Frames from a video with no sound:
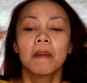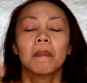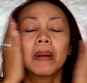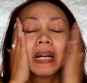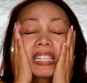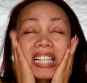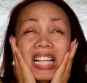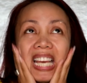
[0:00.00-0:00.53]

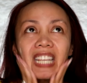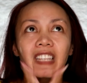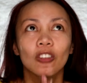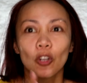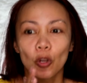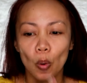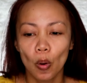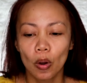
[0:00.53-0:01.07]
But
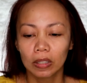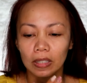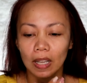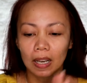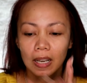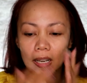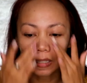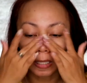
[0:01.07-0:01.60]
later on,
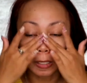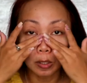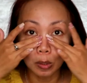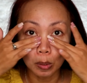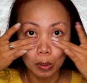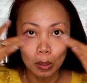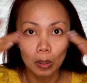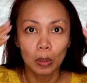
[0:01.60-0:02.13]
talagang
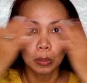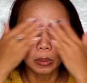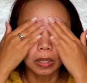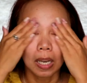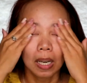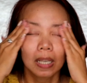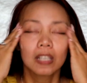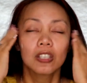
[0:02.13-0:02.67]
nag-glow
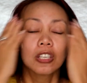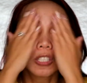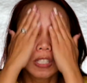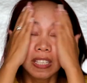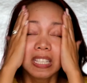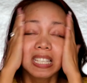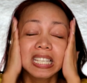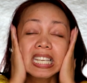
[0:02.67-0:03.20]
talaga siya
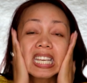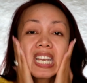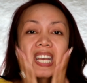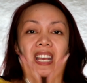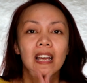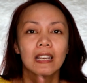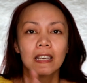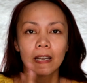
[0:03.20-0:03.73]
sa
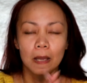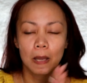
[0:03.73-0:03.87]
skin.